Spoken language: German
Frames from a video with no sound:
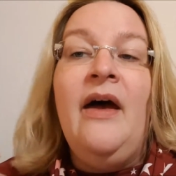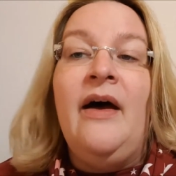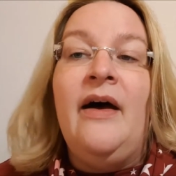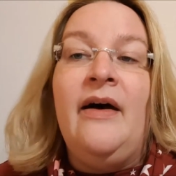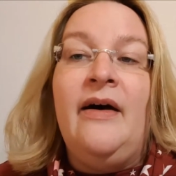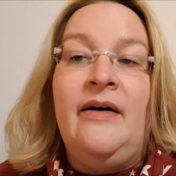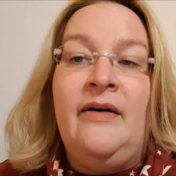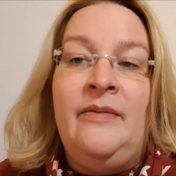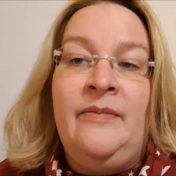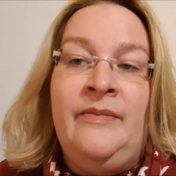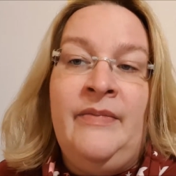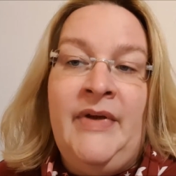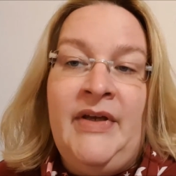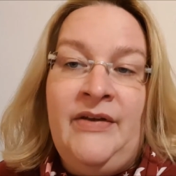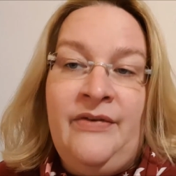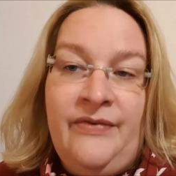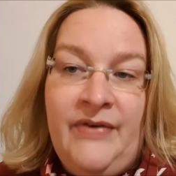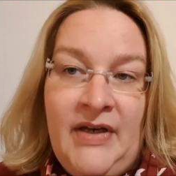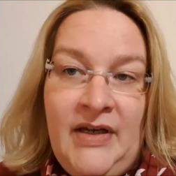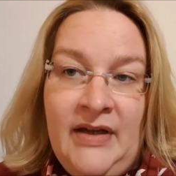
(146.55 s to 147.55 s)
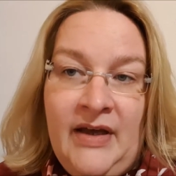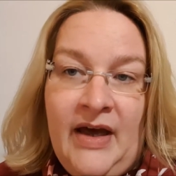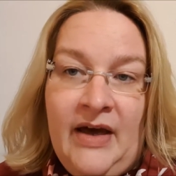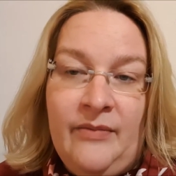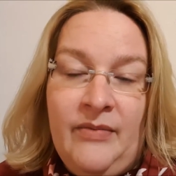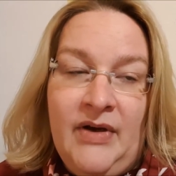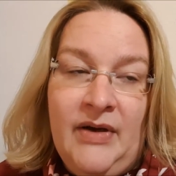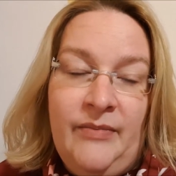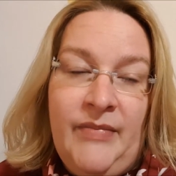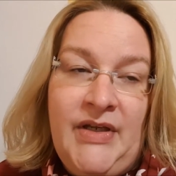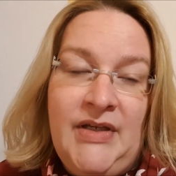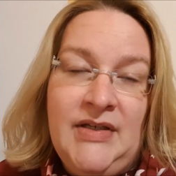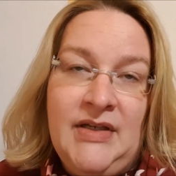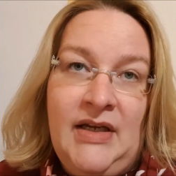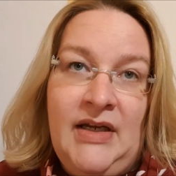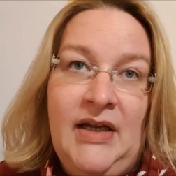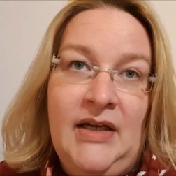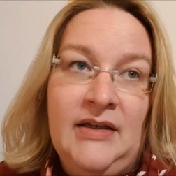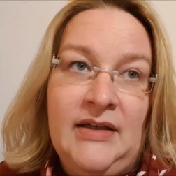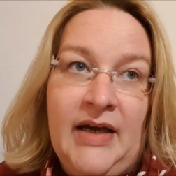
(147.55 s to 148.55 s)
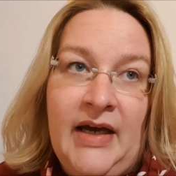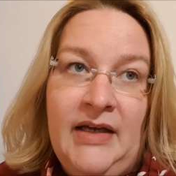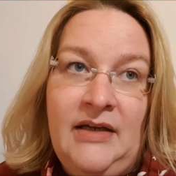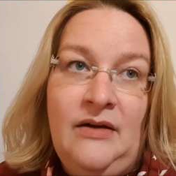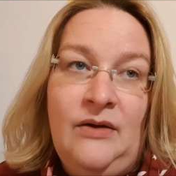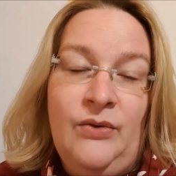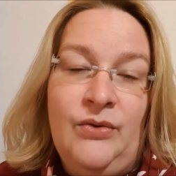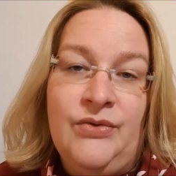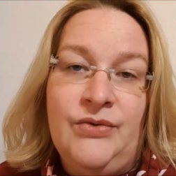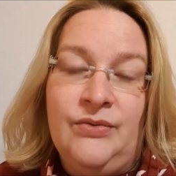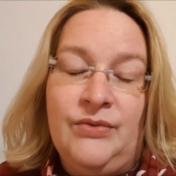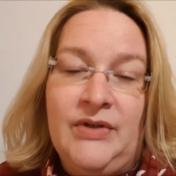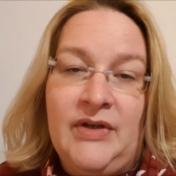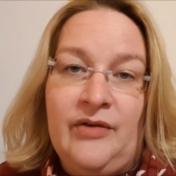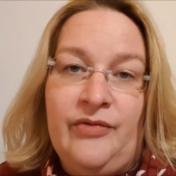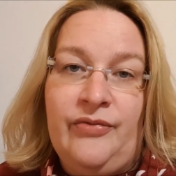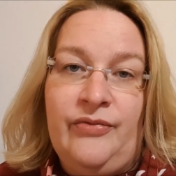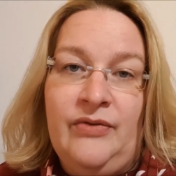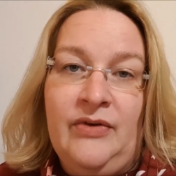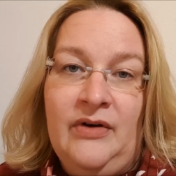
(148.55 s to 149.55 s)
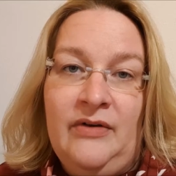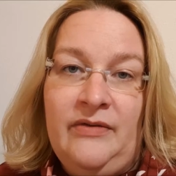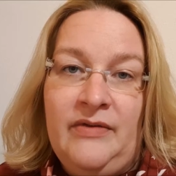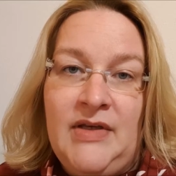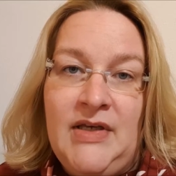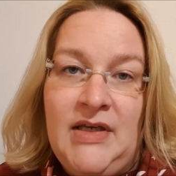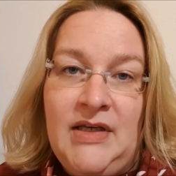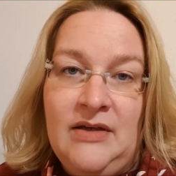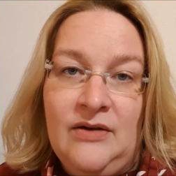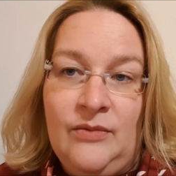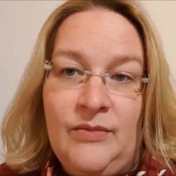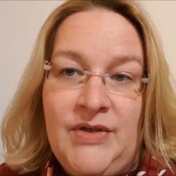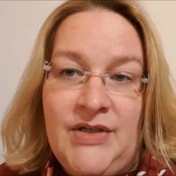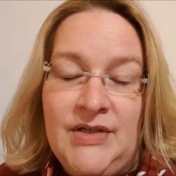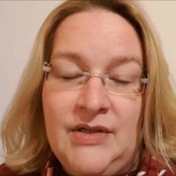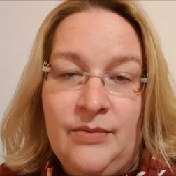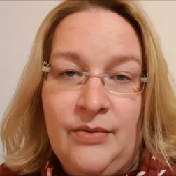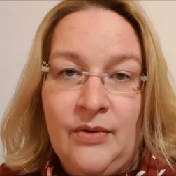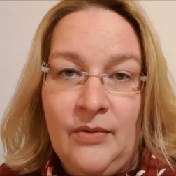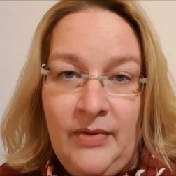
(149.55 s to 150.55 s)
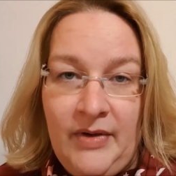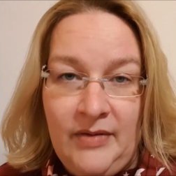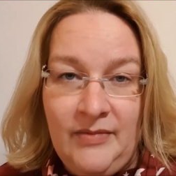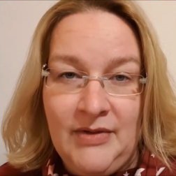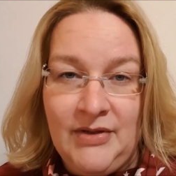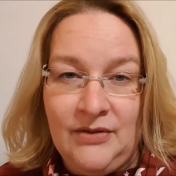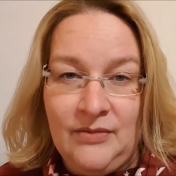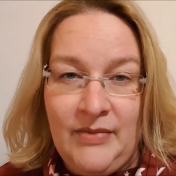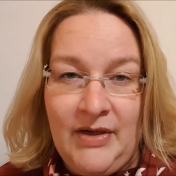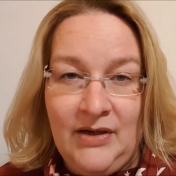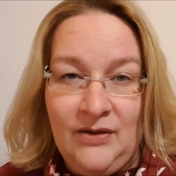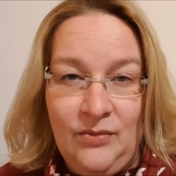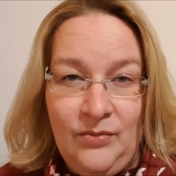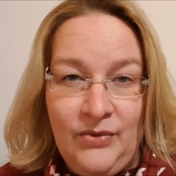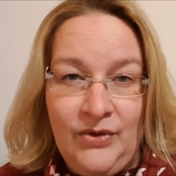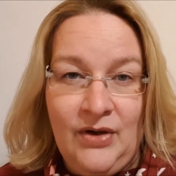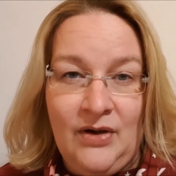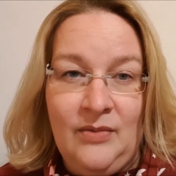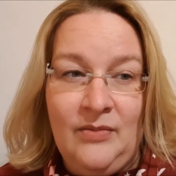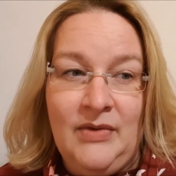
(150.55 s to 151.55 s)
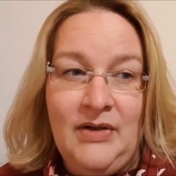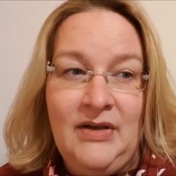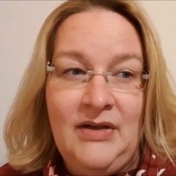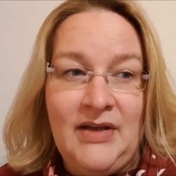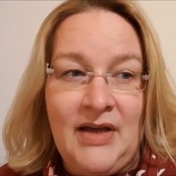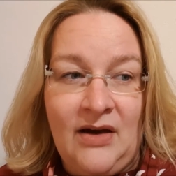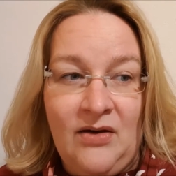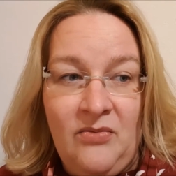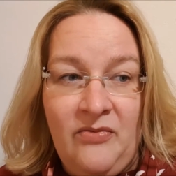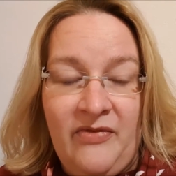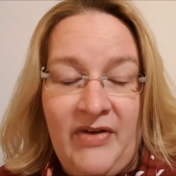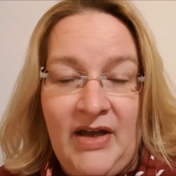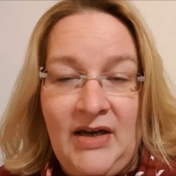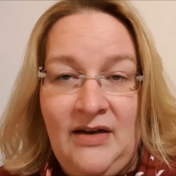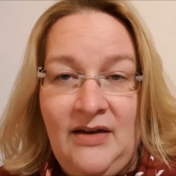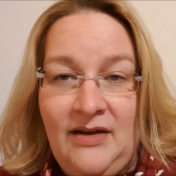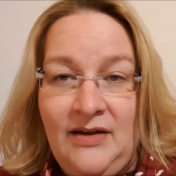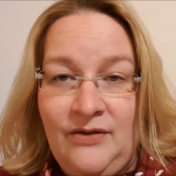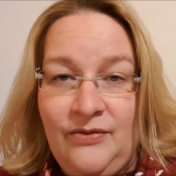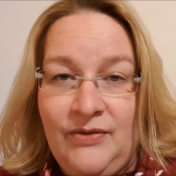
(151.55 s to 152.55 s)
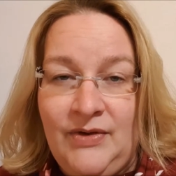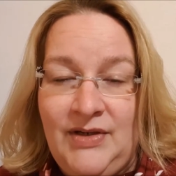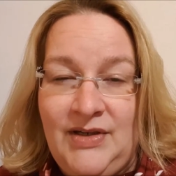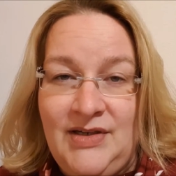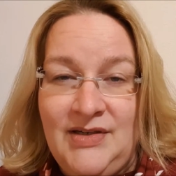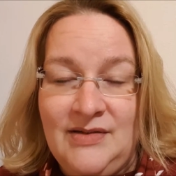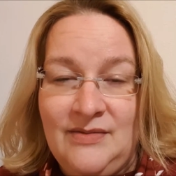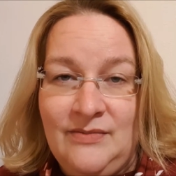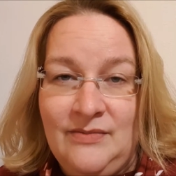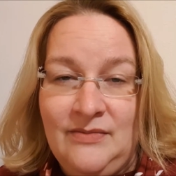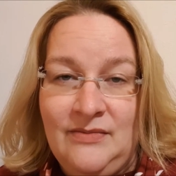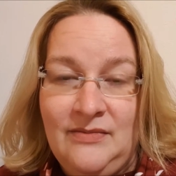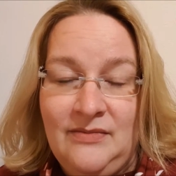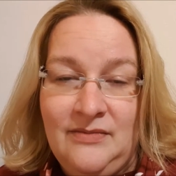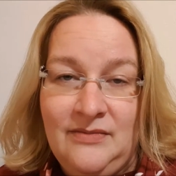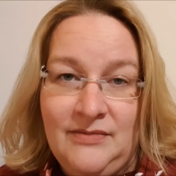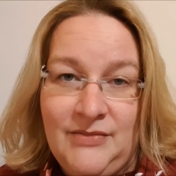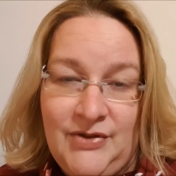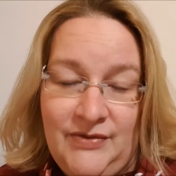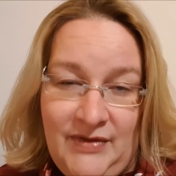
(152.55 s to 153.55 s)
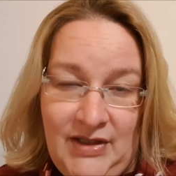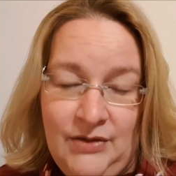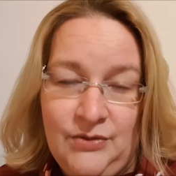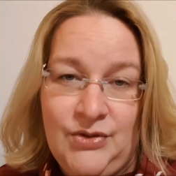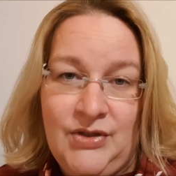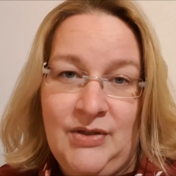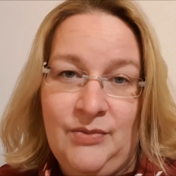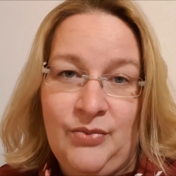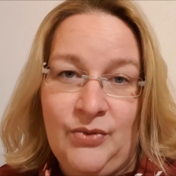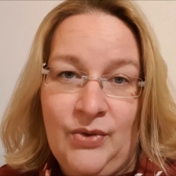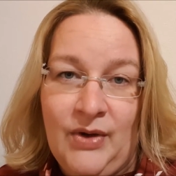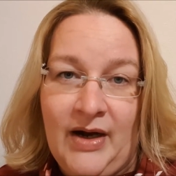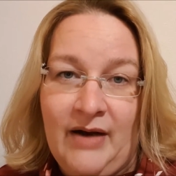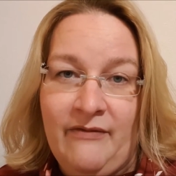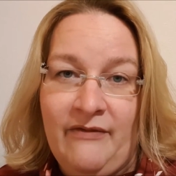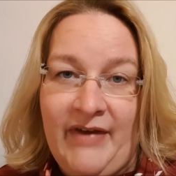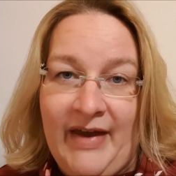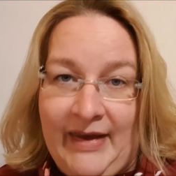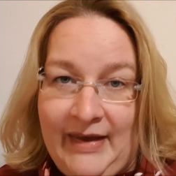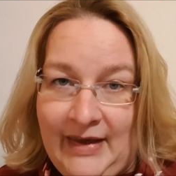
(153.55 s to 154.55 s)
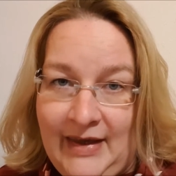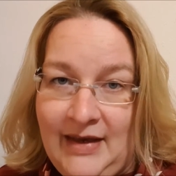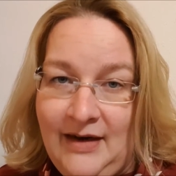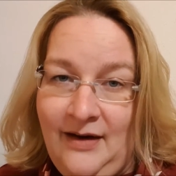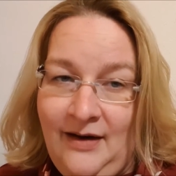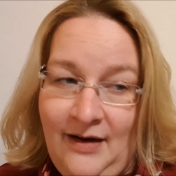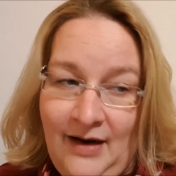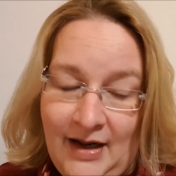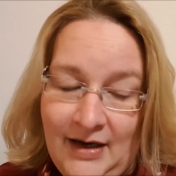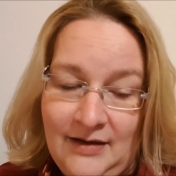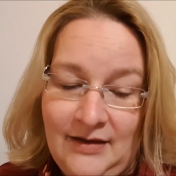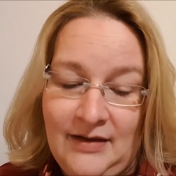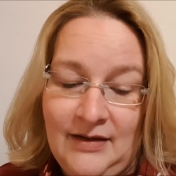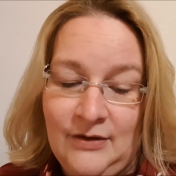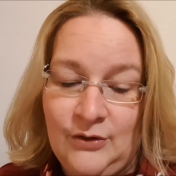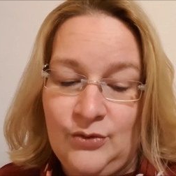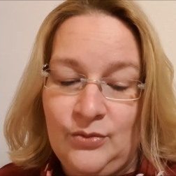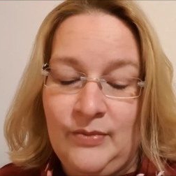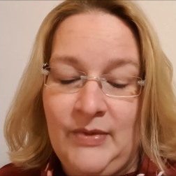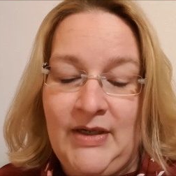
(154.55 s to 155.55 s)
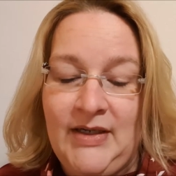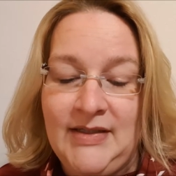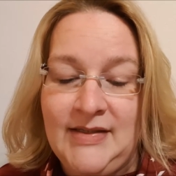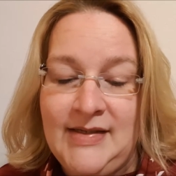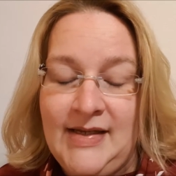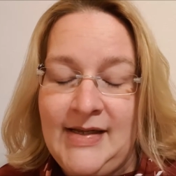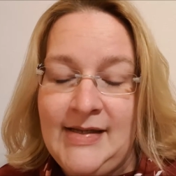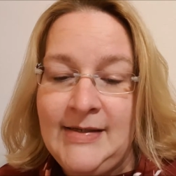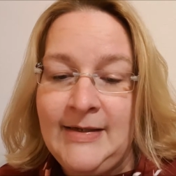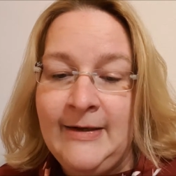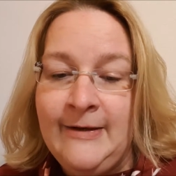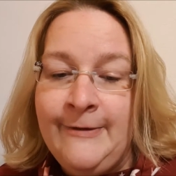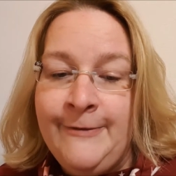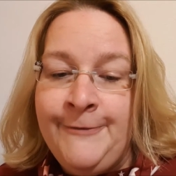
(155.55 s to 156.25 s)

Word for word: Ähm, ich finde aber im Internet keine Lösung dafür, wie ich um diese Probleme drum herum komme. Darum werde ich von diesem Videoschnittprogramm weggehen. Hatte ich ja schon mal erzählt.